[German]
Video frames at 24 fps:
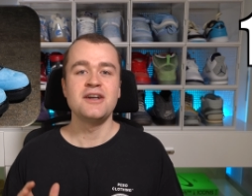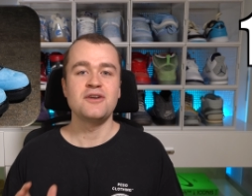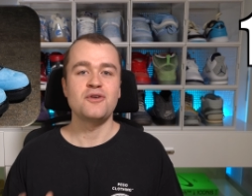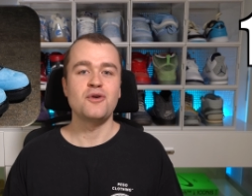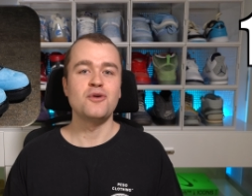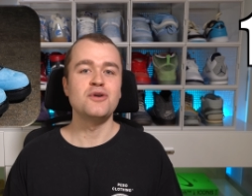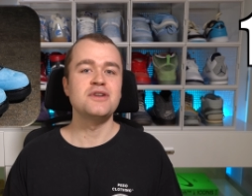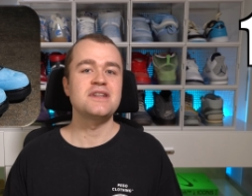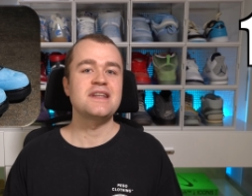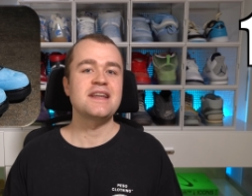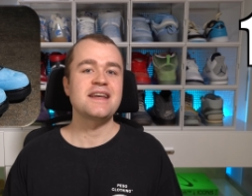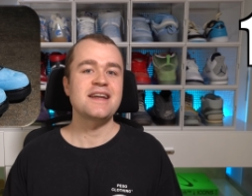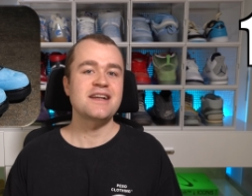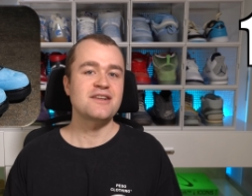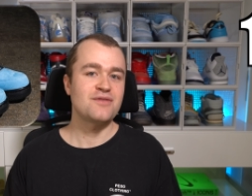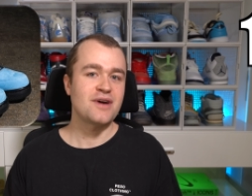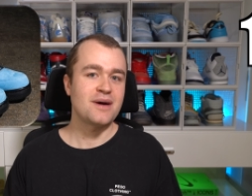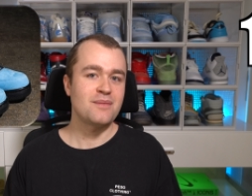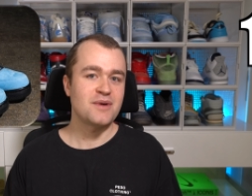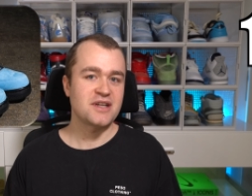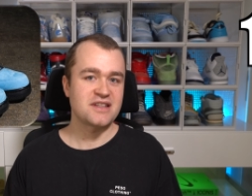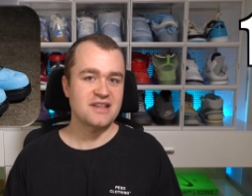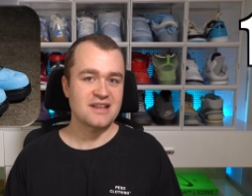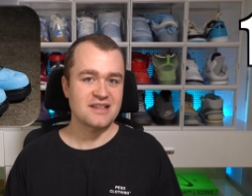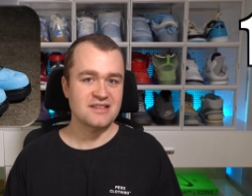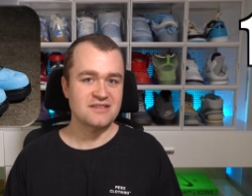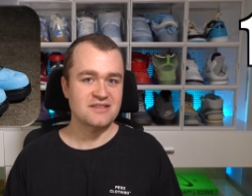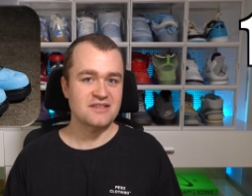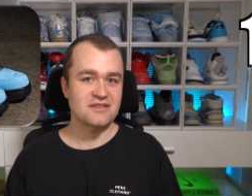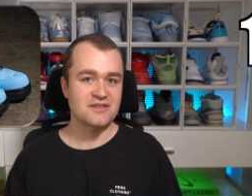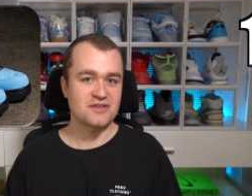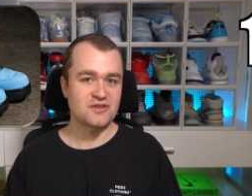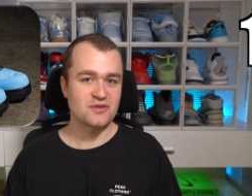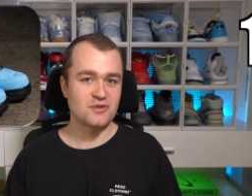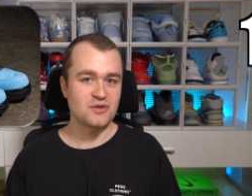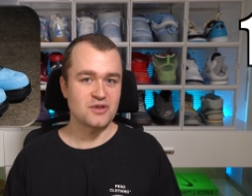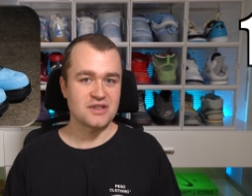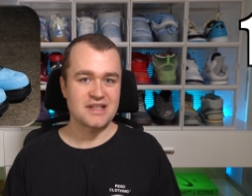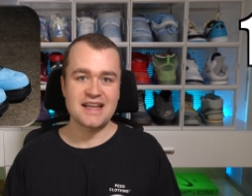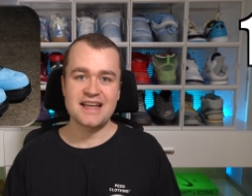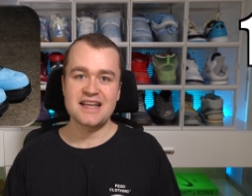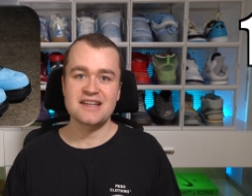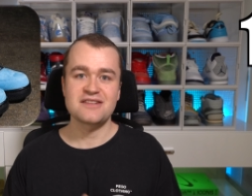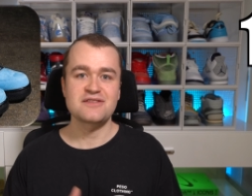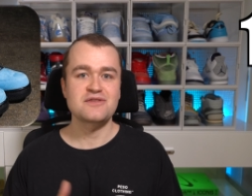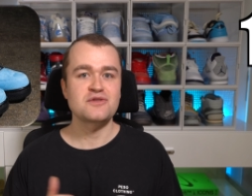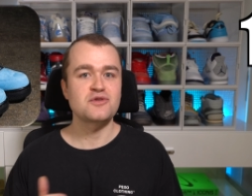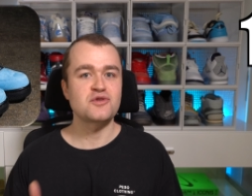Grundlegend war aber das so der
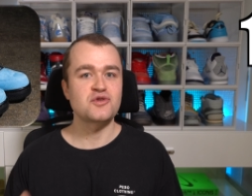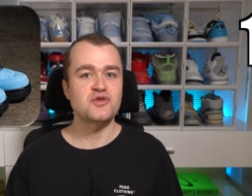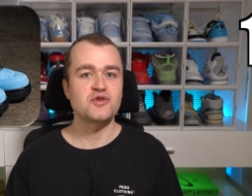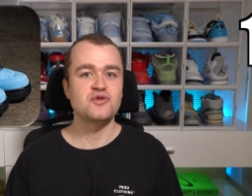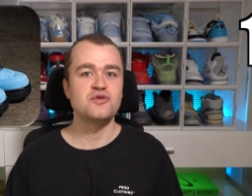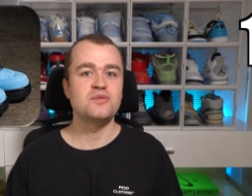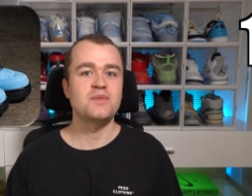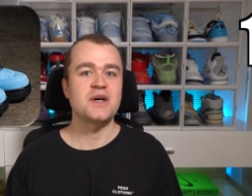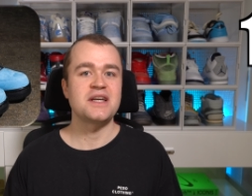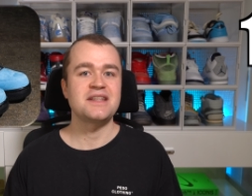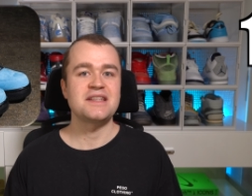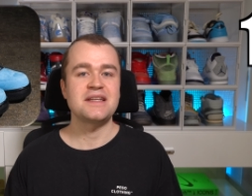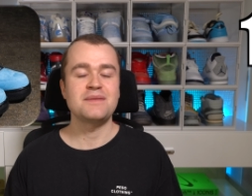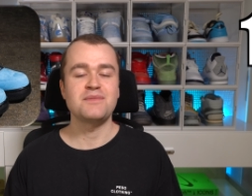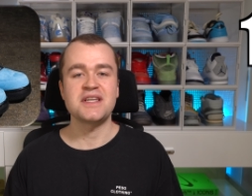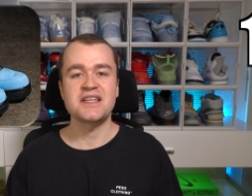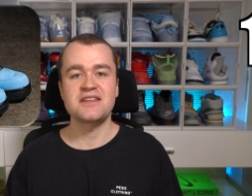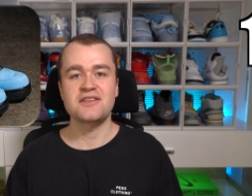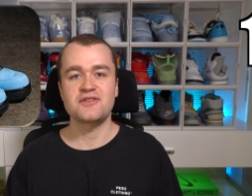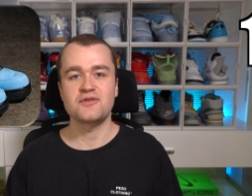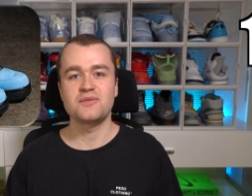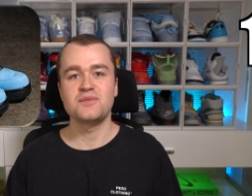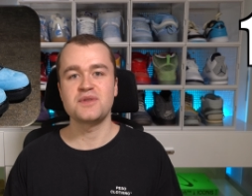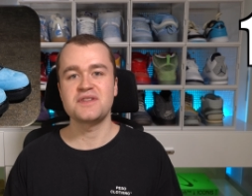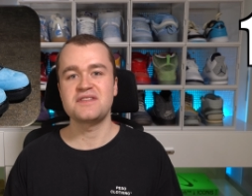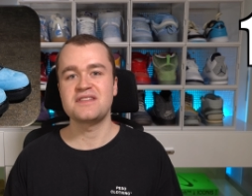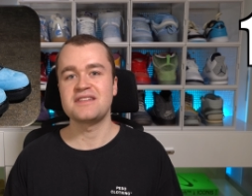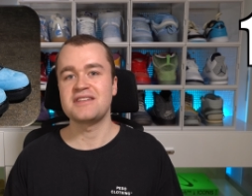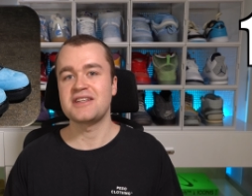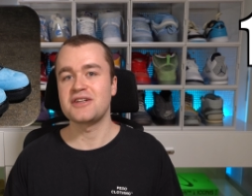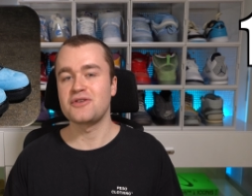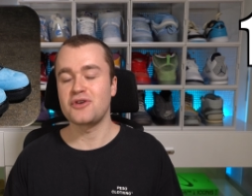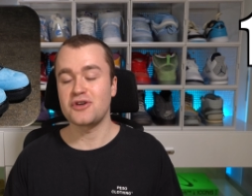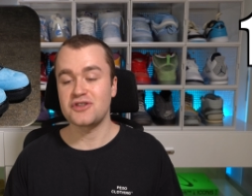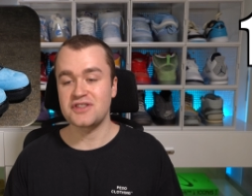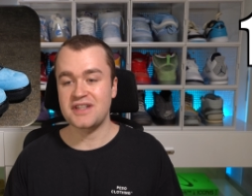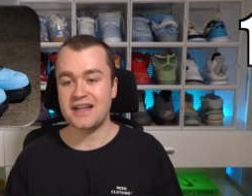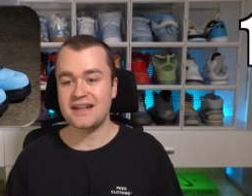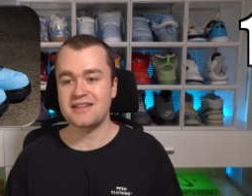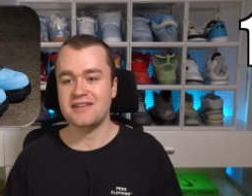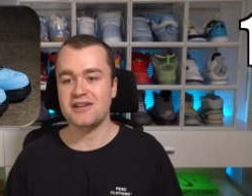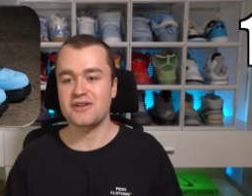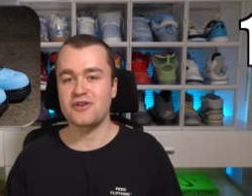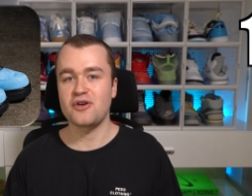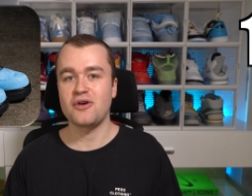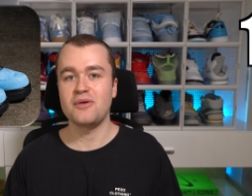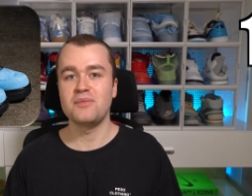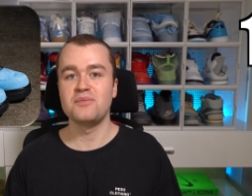erste Schuh, bei dem ich so ein bisschen in Kontakt
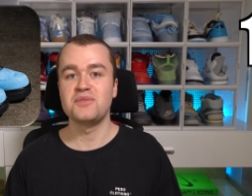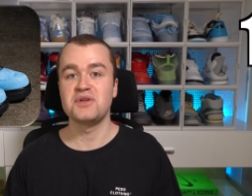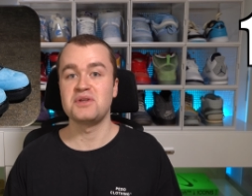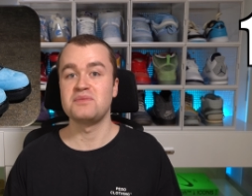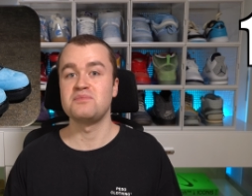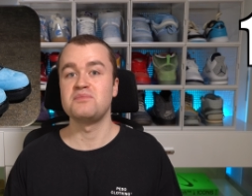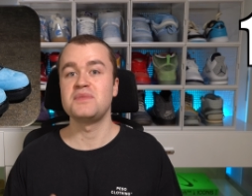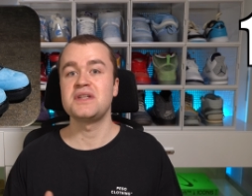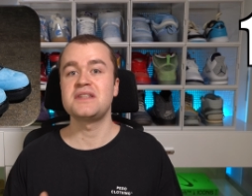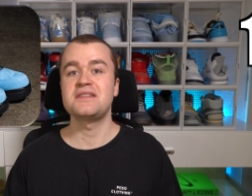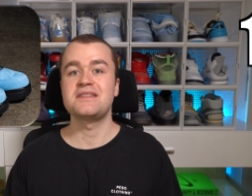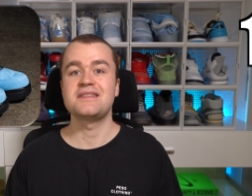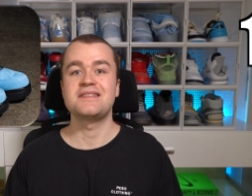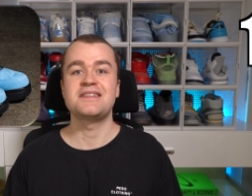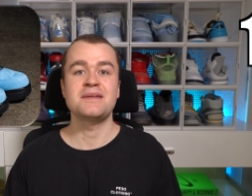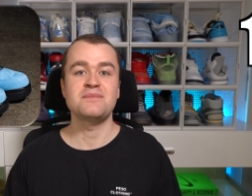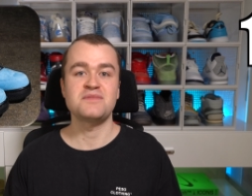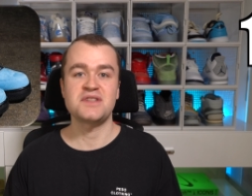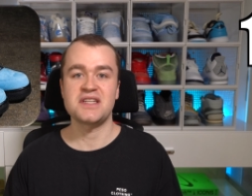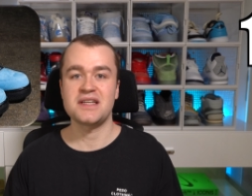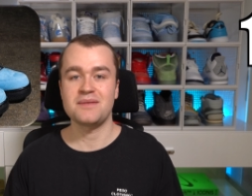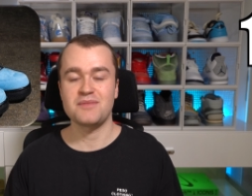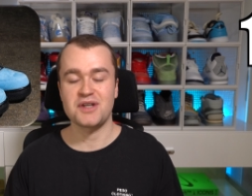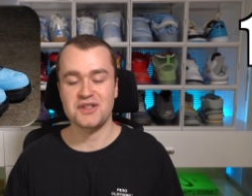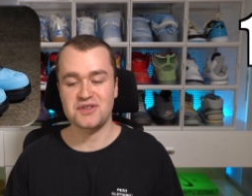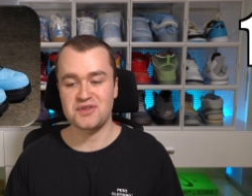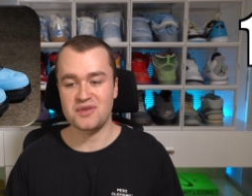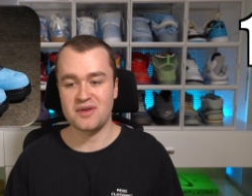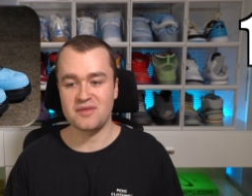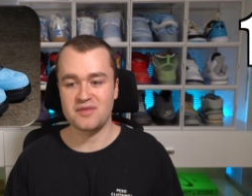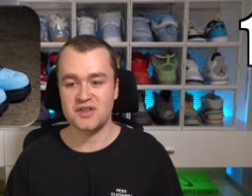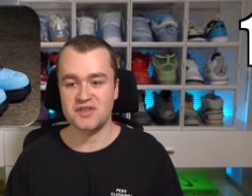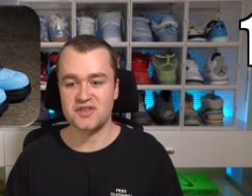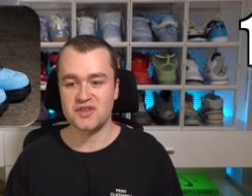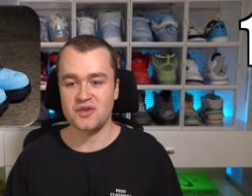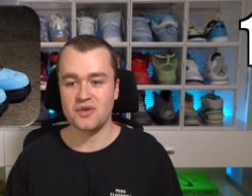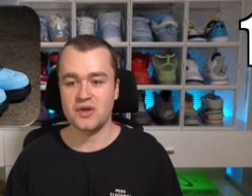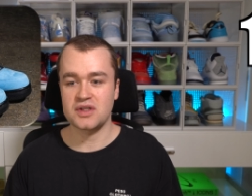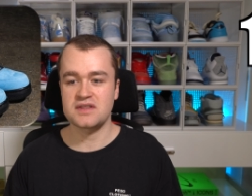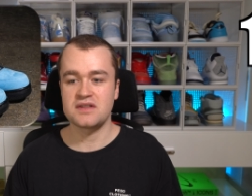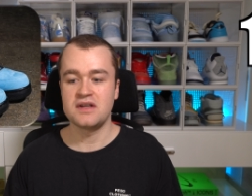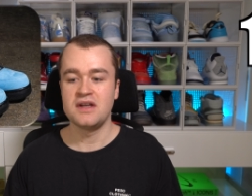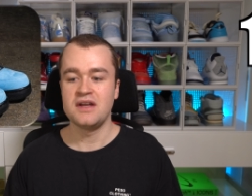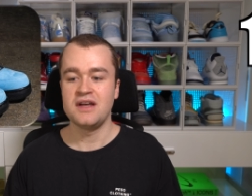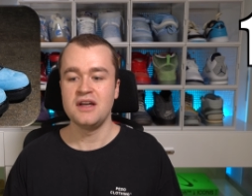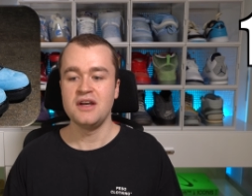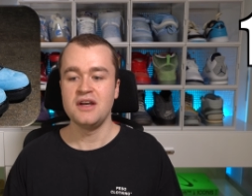gekommen bin mit dem Thema Travis Scott.